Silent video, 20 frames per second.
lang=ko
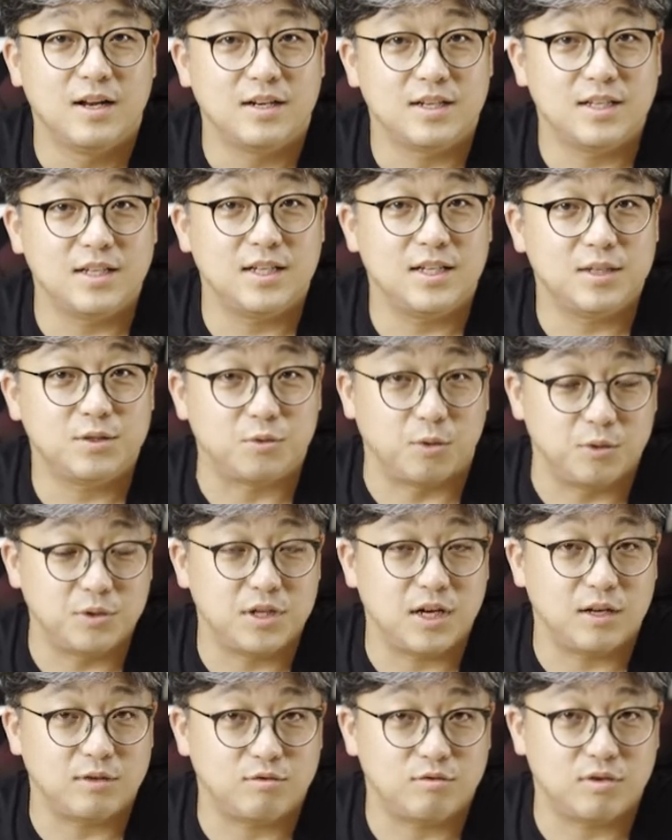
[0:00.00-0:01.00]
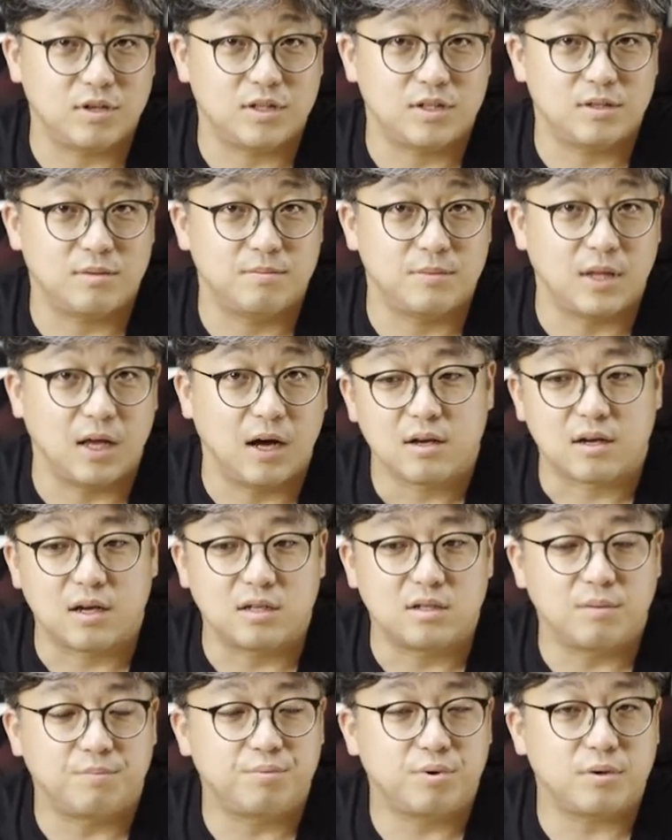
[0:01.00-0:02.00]
이 존재할 수도 있습니다
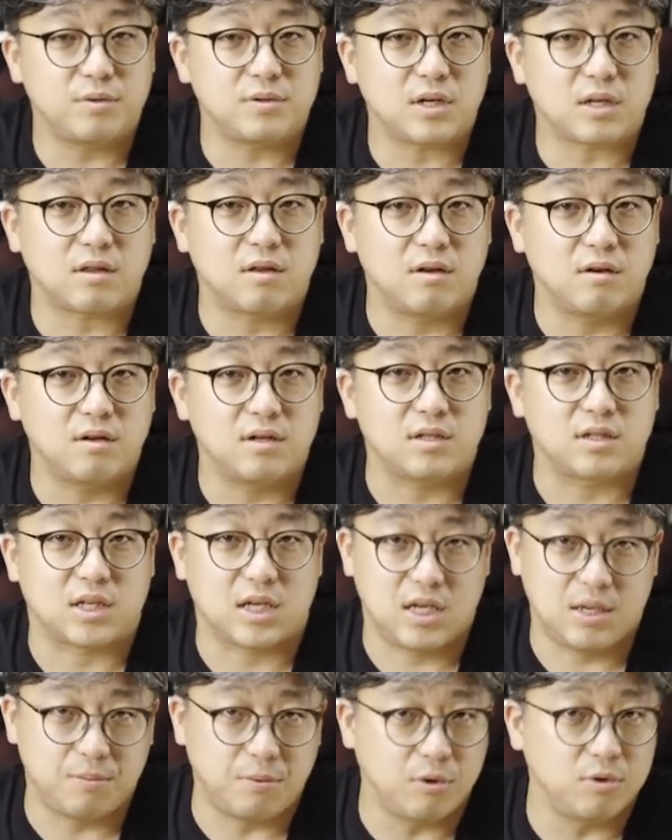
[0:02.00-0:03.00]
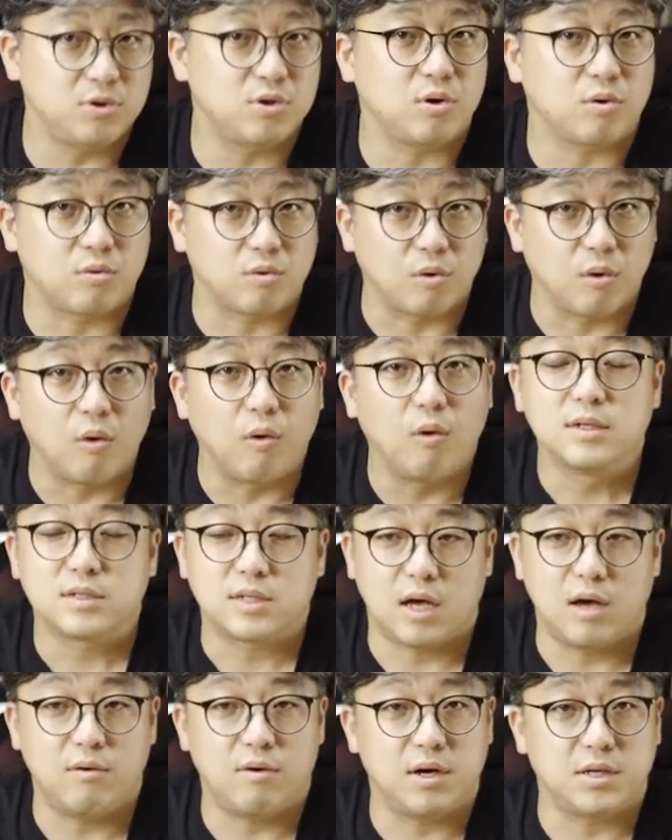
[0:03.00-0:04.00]
그래서 프로젝터는 기본적으로
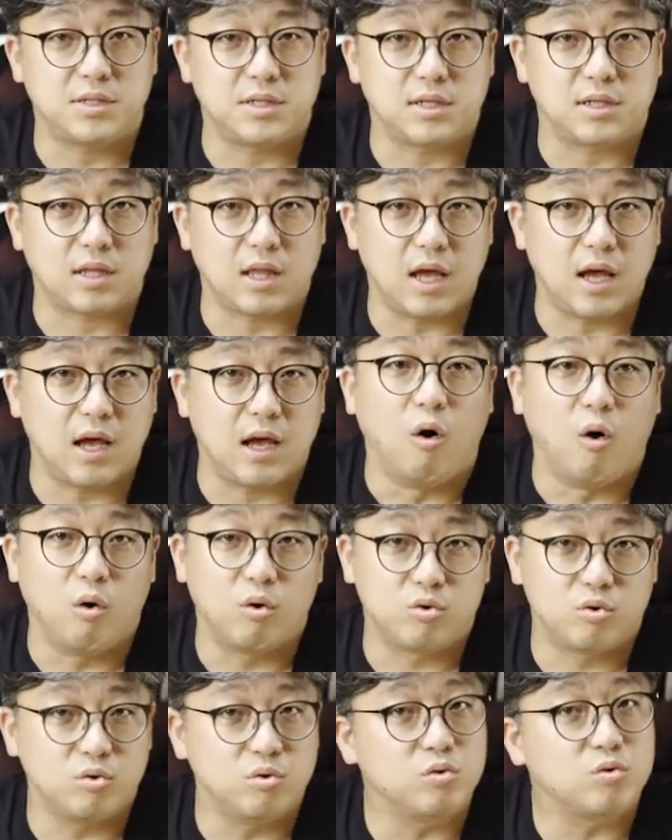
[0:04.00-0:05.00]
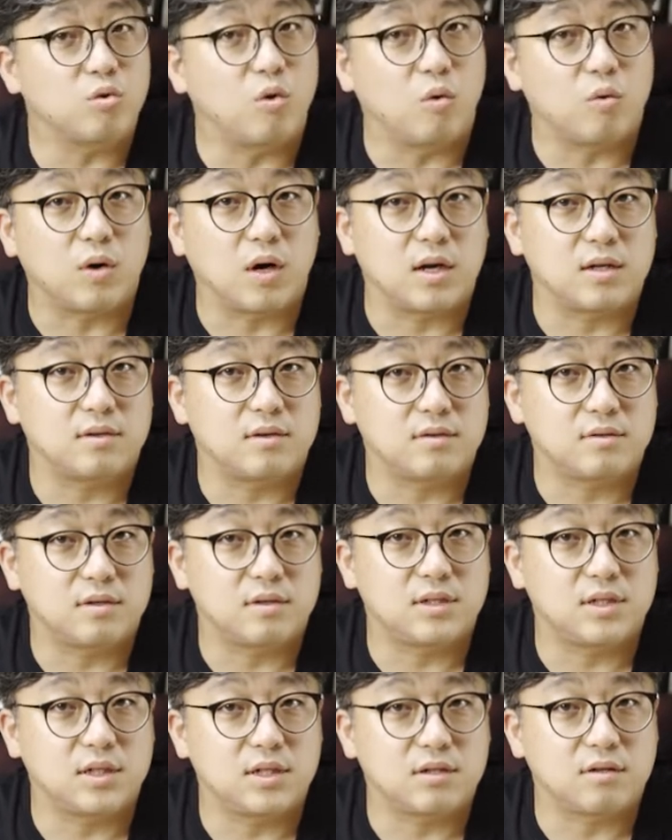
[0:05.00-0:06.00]
사용하실 때 어두운 공간에서
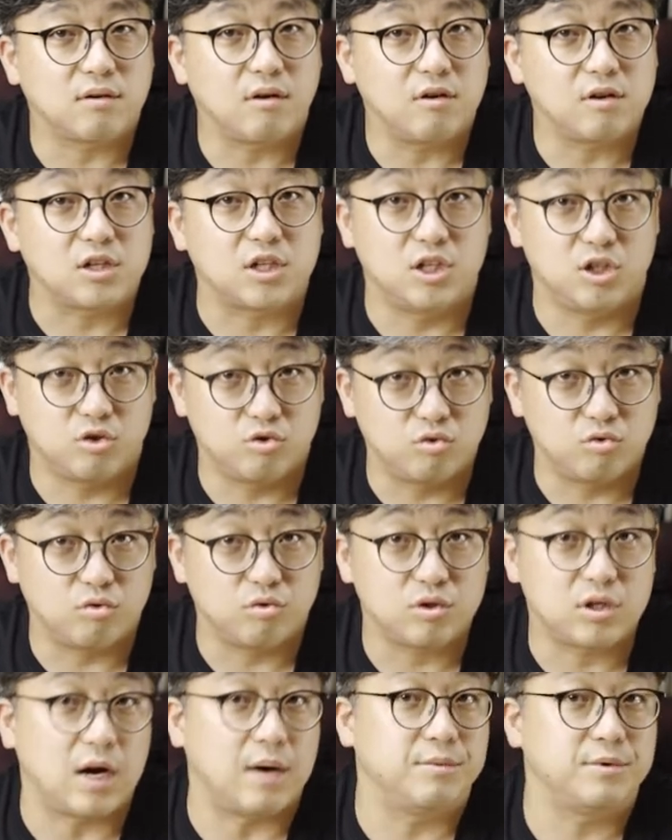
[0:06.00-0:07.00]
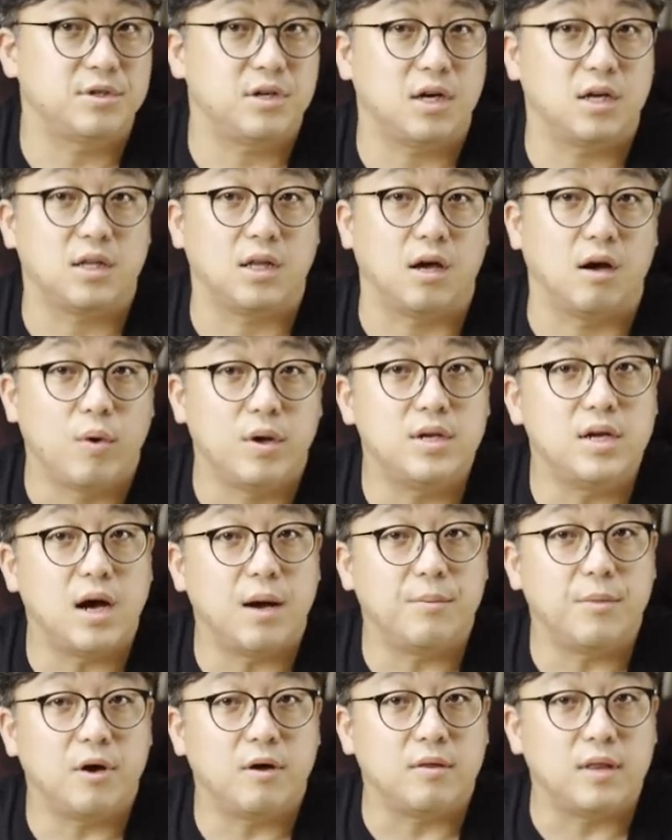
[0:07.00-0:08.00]
쓰시는 걸 기준으로 잡으셔야 돼요
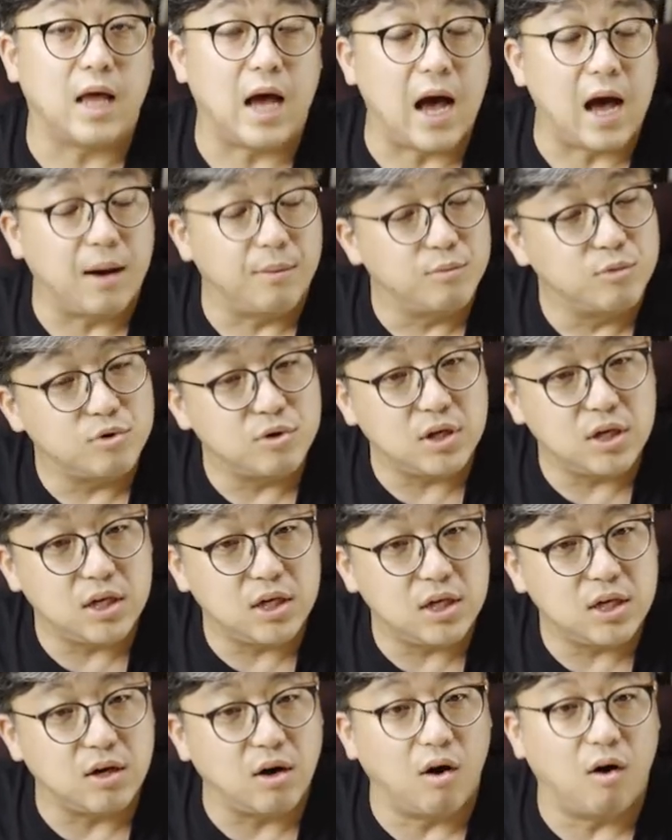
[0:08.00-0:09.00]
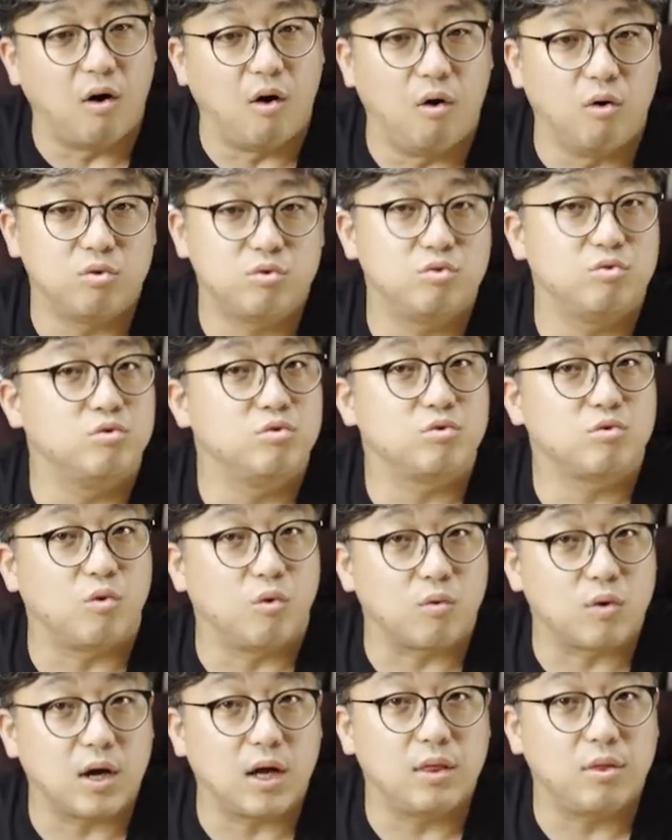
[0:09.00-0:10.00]
왜냐하면 아무리 어두운
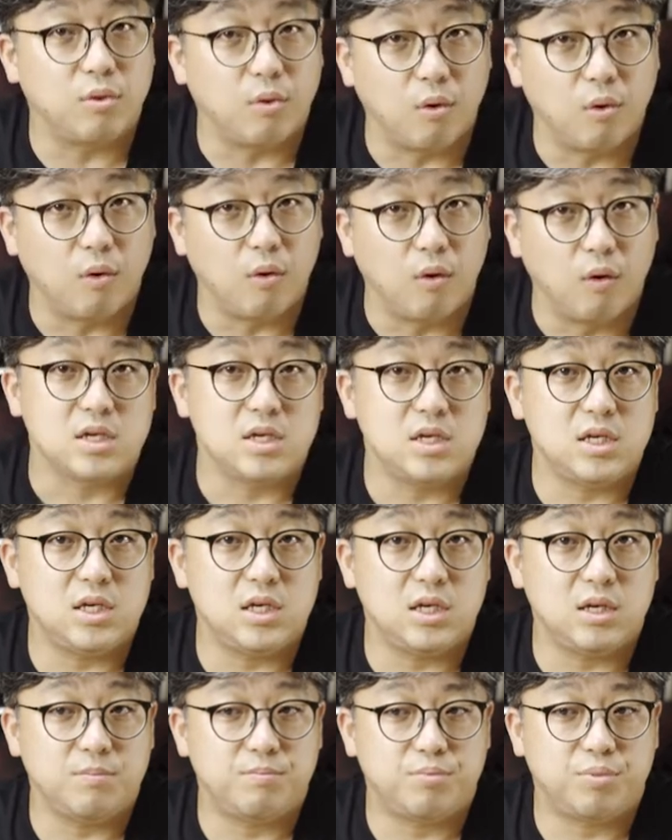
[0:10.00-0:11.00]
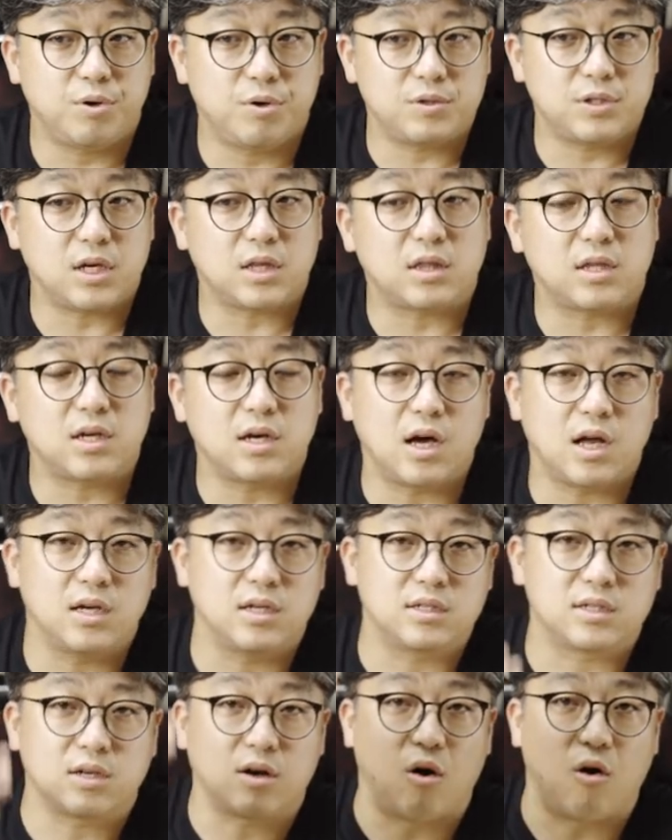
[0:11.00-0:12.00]
공간도 이 프로젝팅
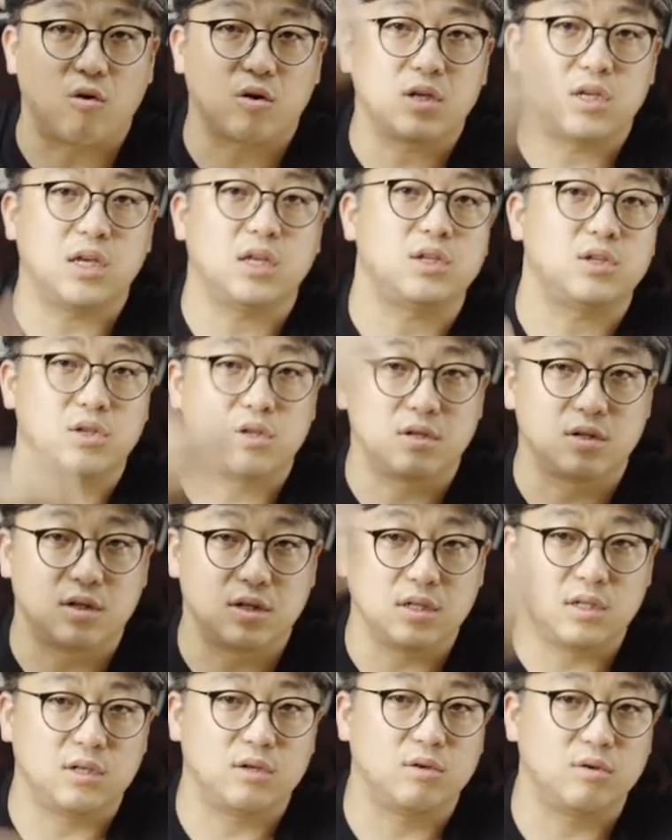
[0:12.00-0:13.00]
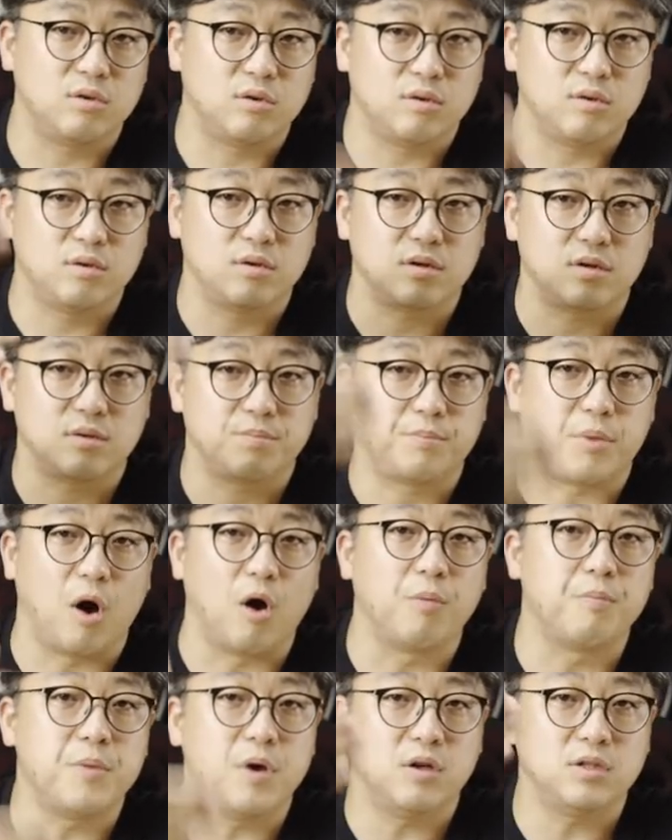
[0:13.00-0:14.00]
하는 거기 그
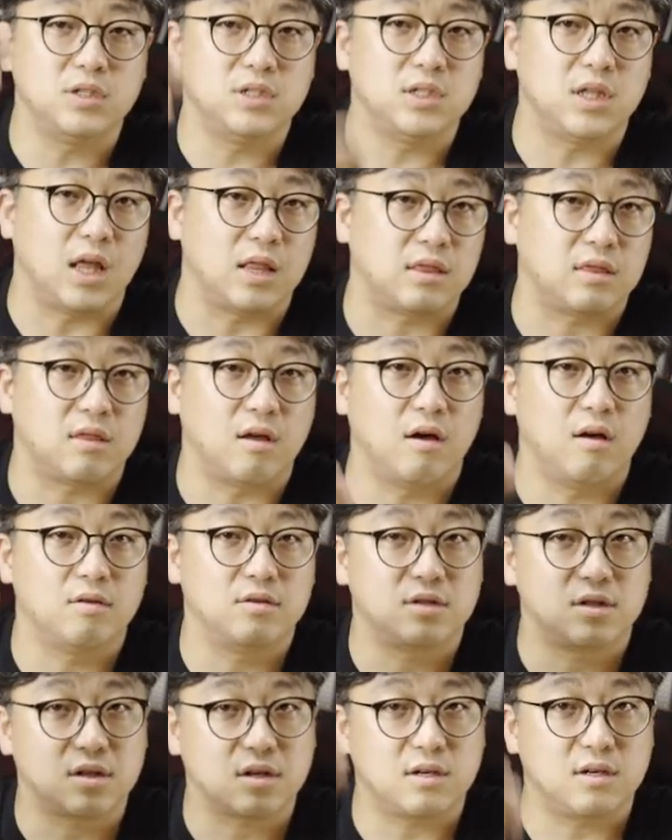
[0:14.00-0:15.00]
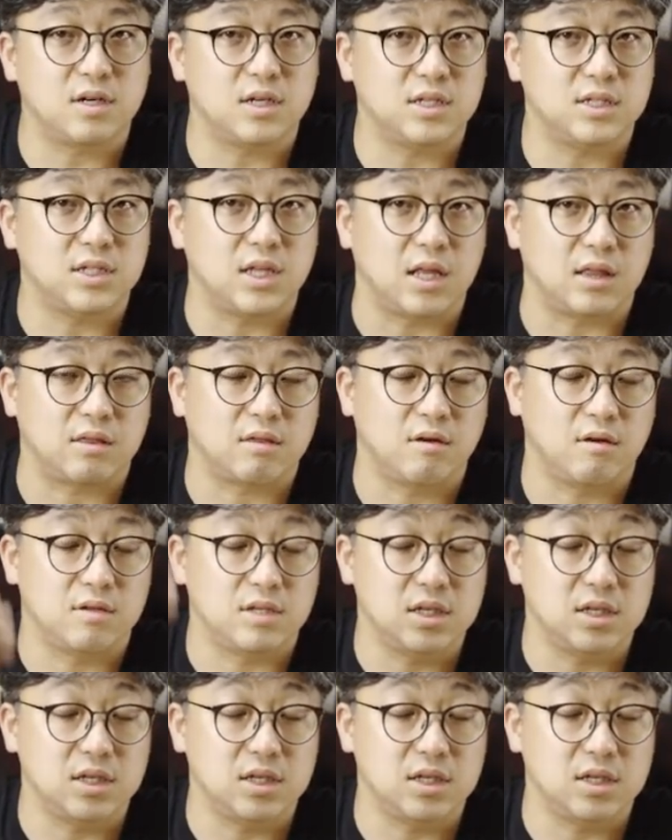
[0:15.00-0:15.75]
벽면이 됐던 스크린이 됐던